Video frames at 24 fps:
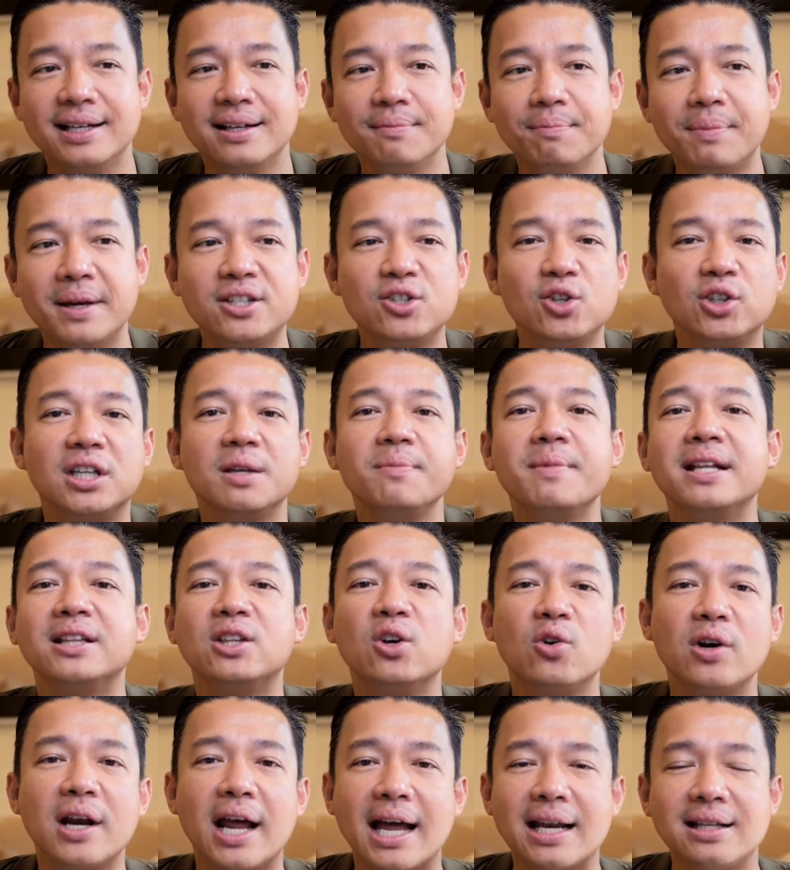ไปจดทะเบียนต
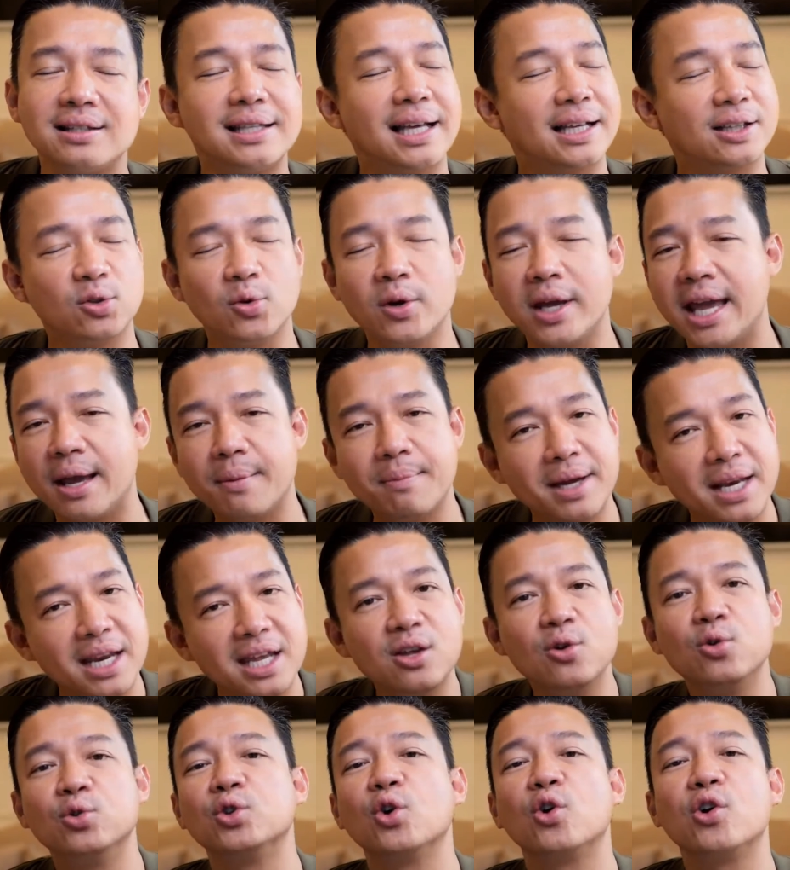รงนั้นแต่ตัวเองไม่ได้
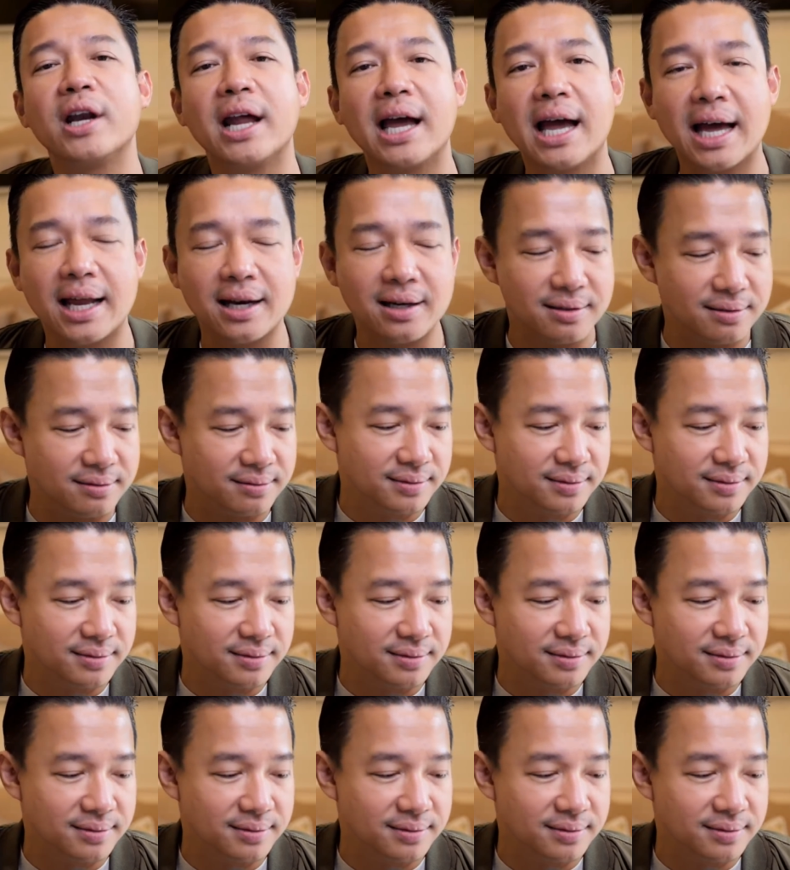อยู่ตรงนั้น